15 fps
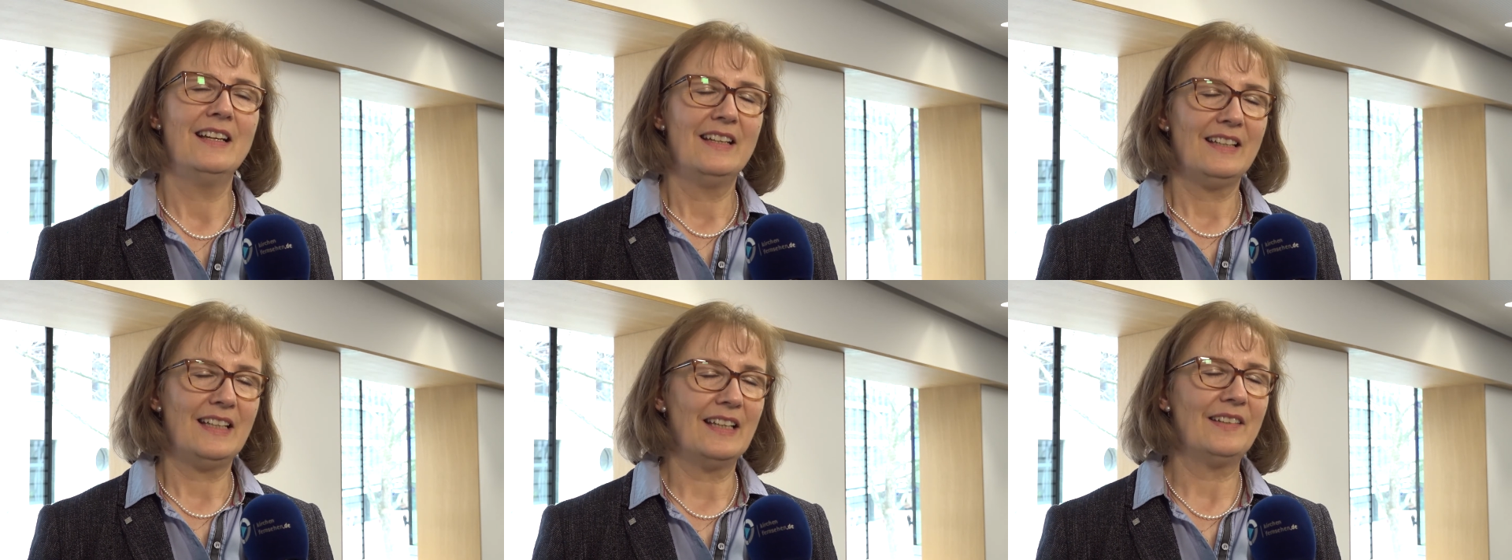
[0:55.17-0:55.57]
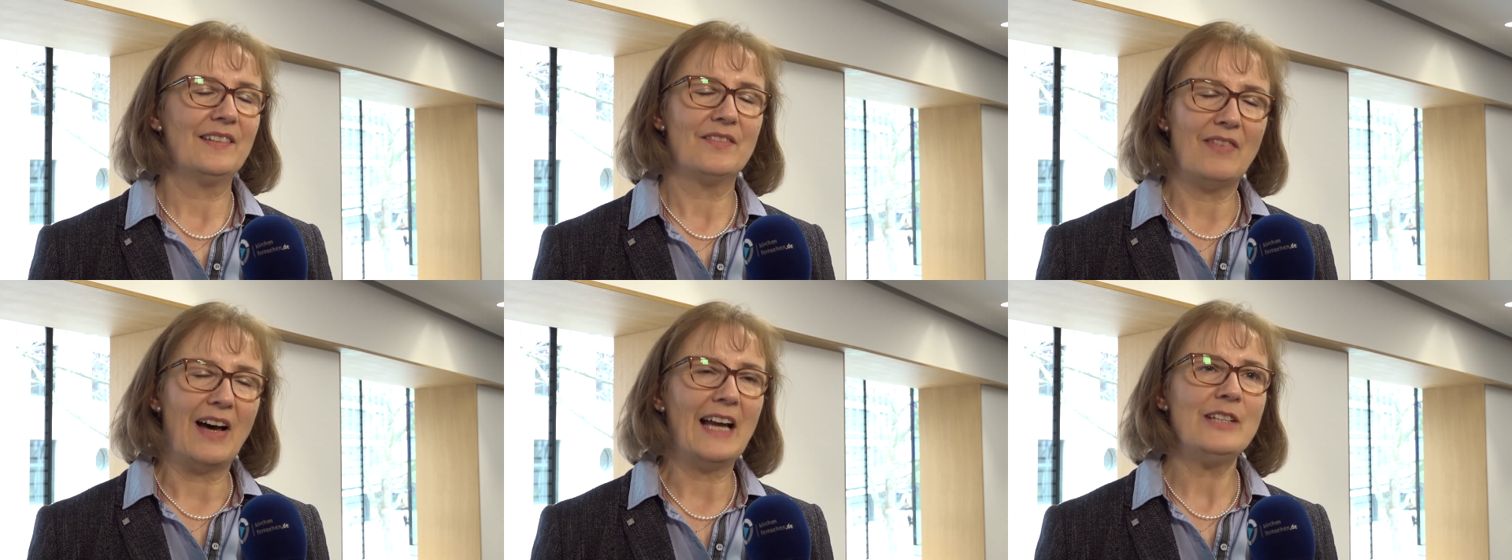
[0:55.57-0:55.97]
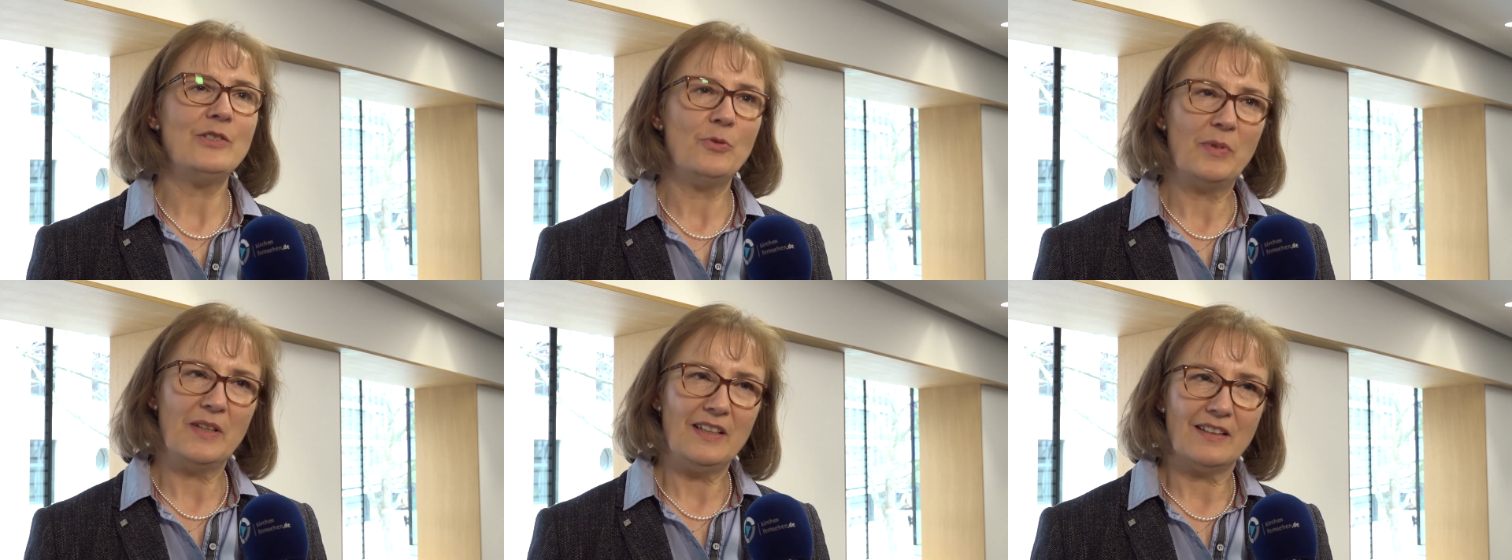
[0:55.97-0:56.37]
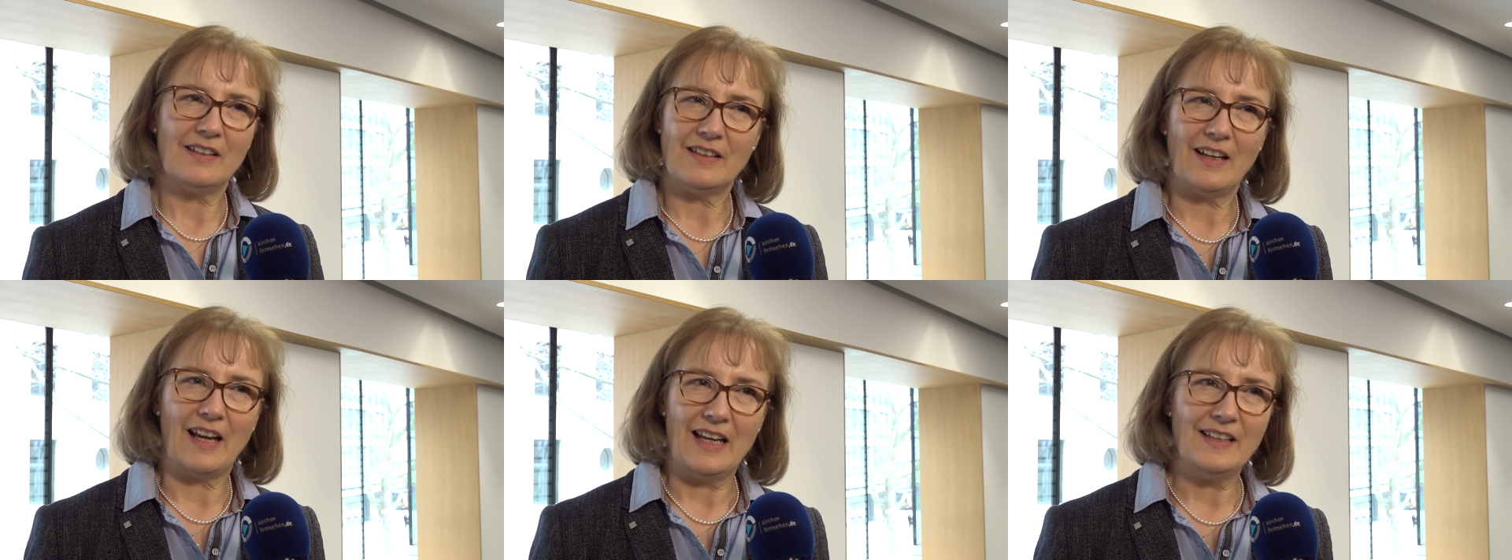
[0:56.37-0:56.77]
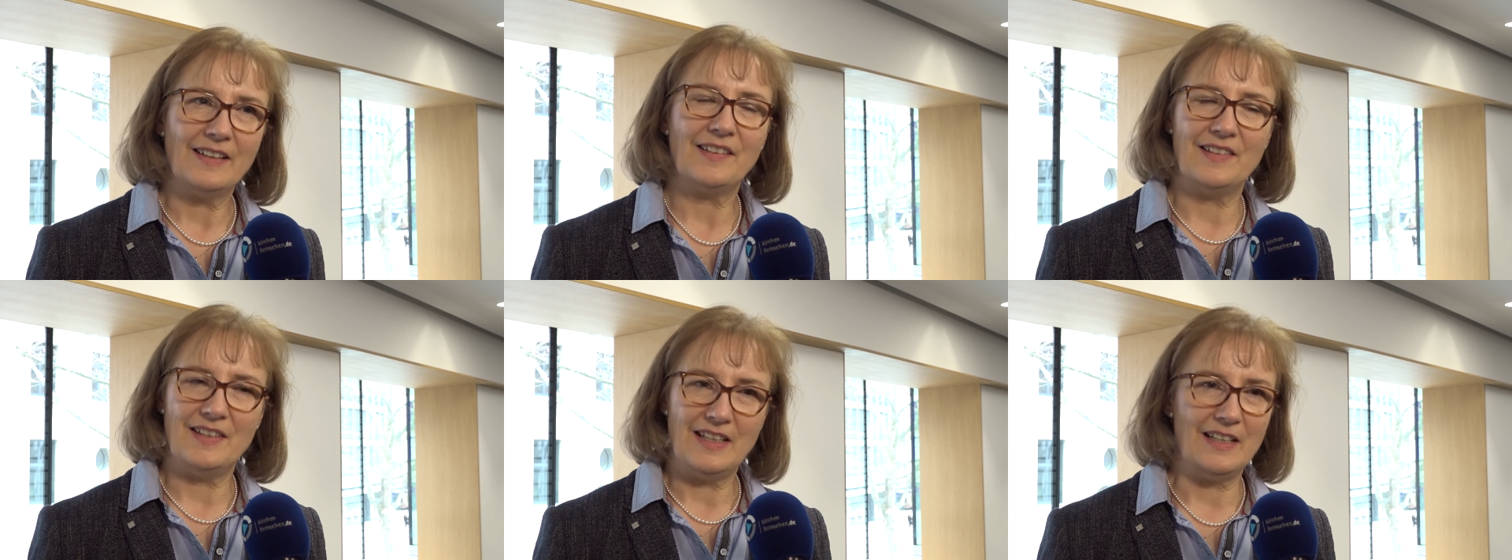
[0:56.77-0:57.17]
jetzt weit über ihre
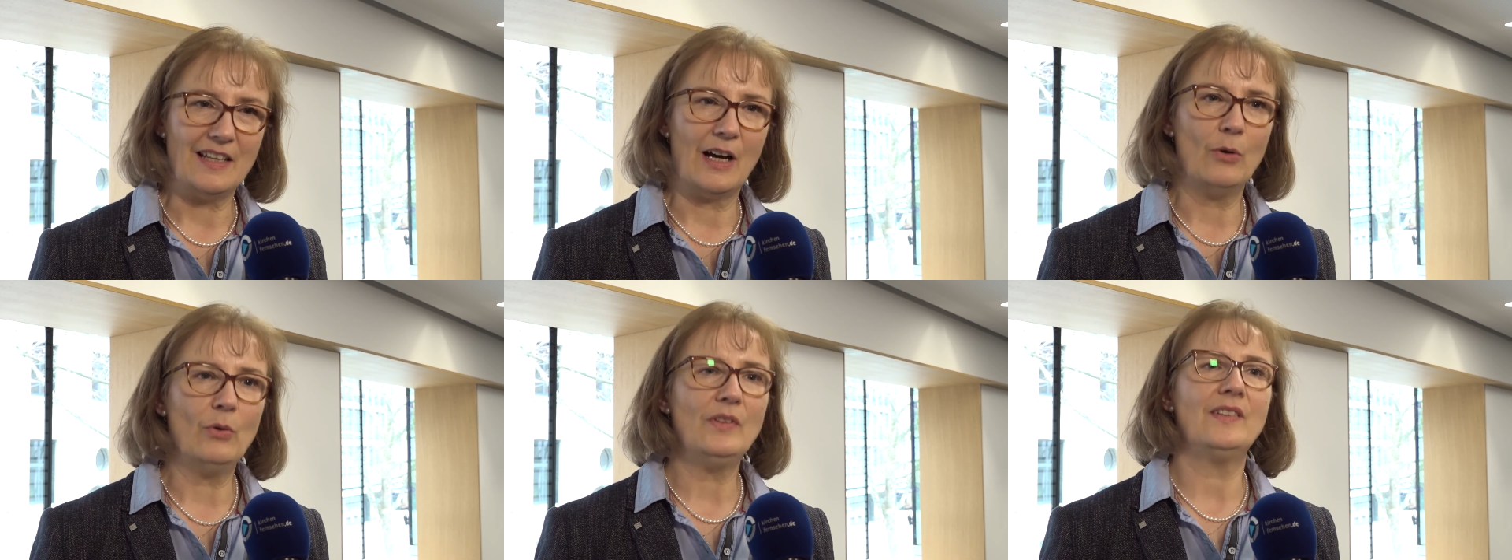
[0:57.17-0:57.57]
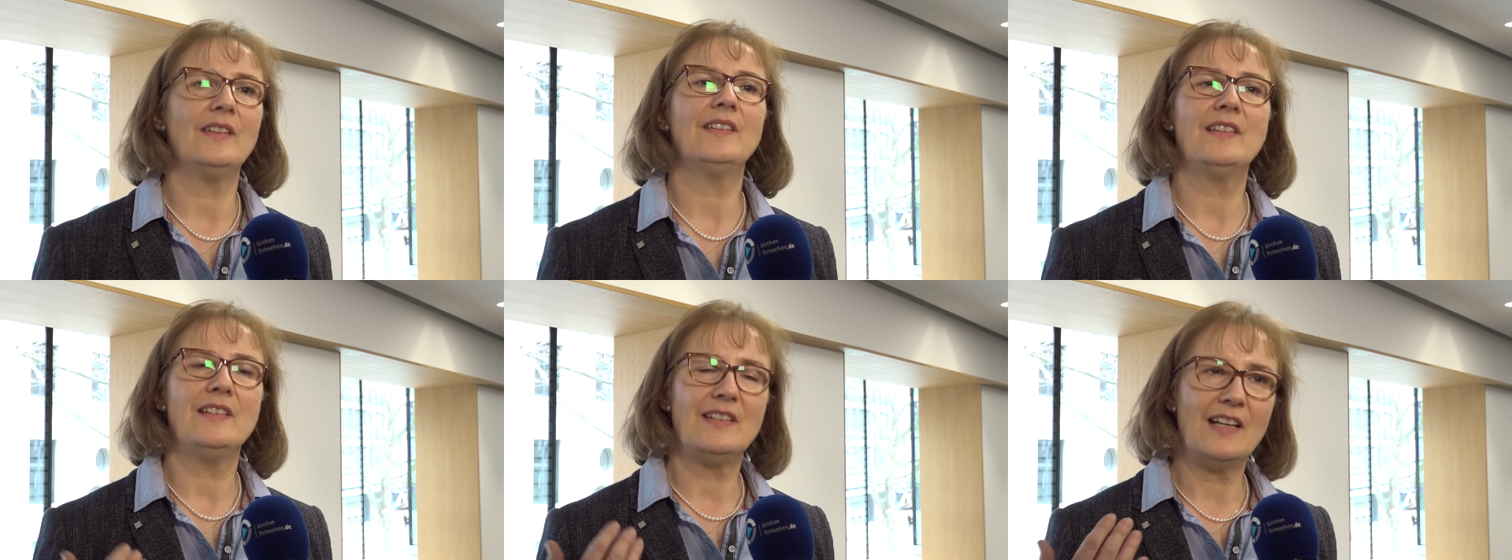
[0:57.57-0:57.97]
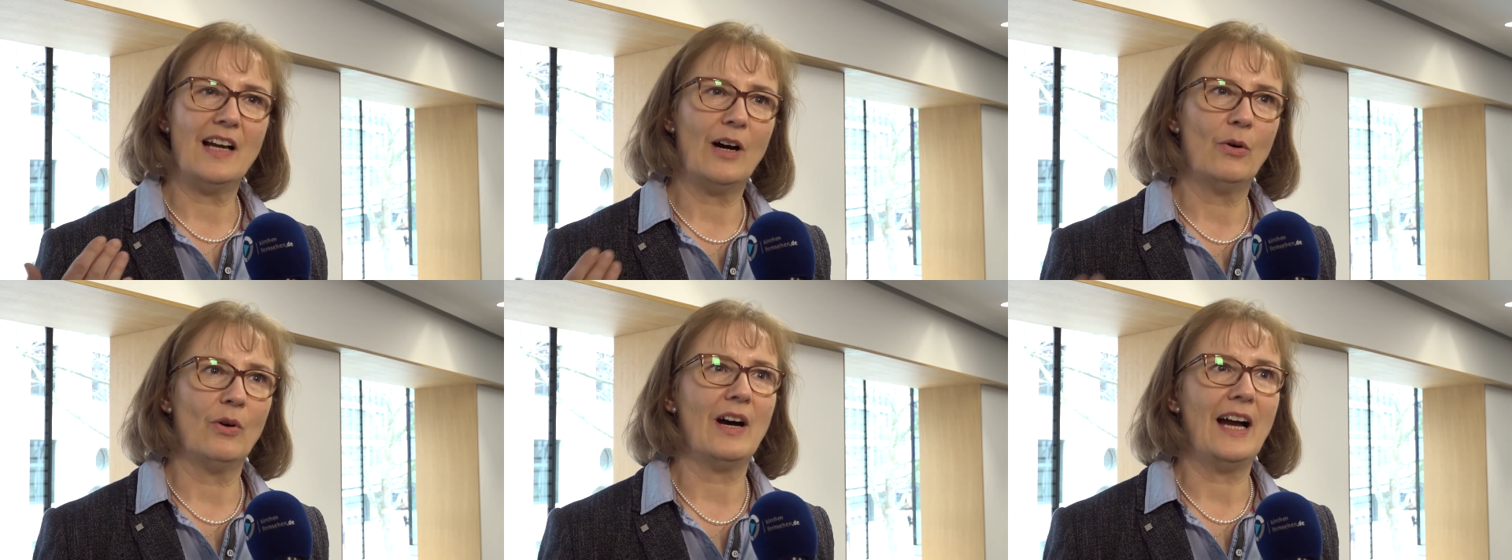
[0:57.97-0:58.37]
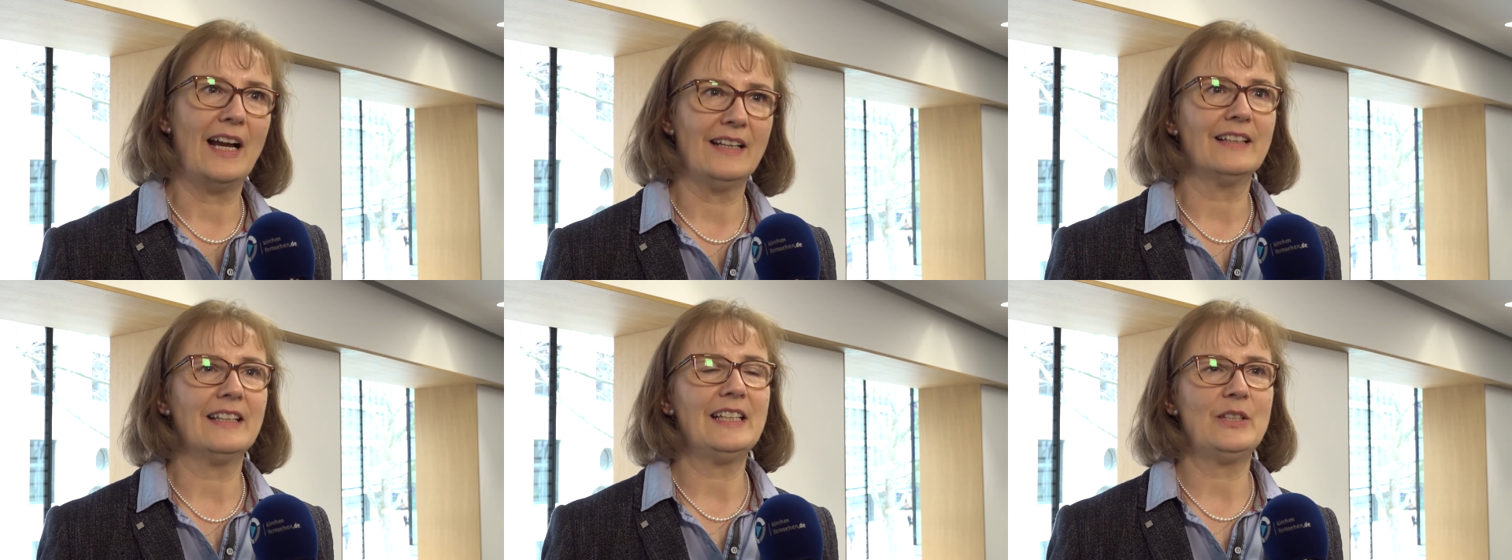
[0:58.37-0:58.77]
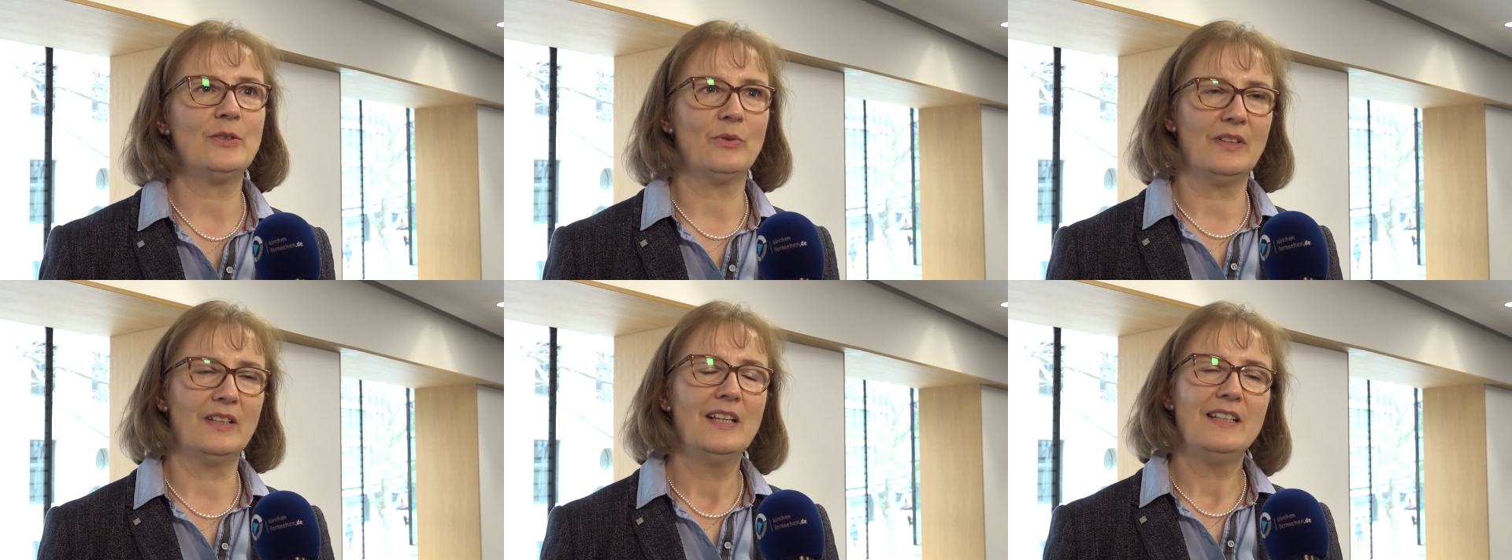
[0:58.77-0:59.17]
Grenzen hinaus, es sind ja auch
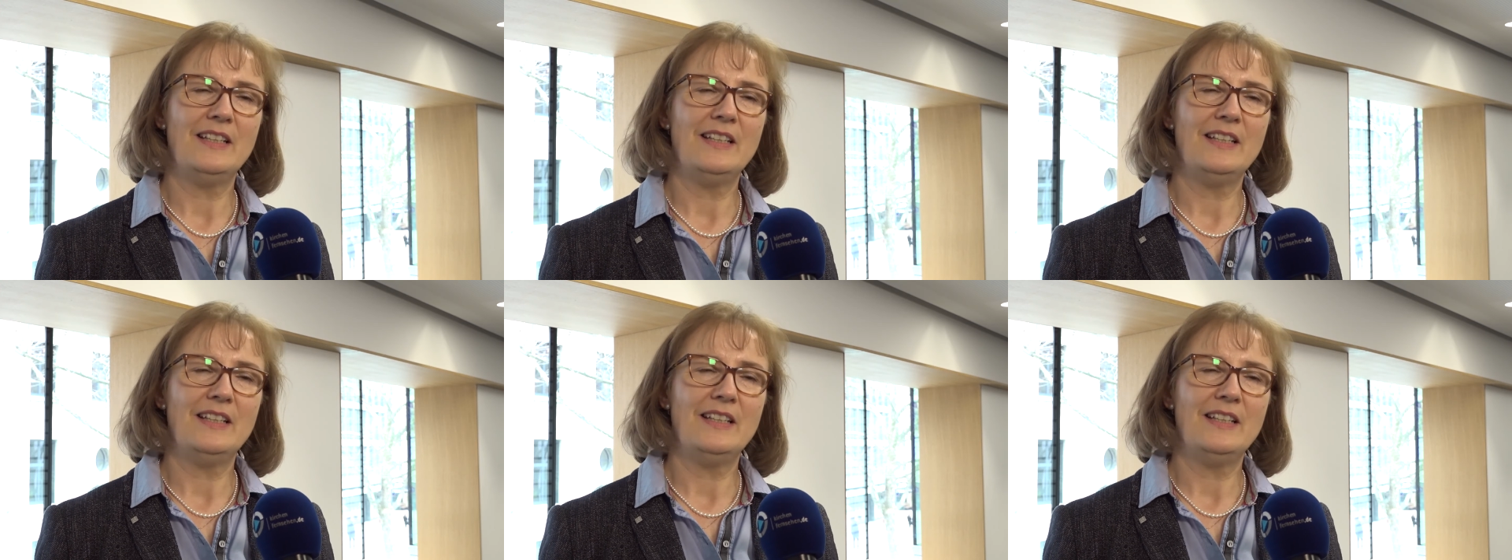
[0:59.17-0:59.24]
Einrichtungen,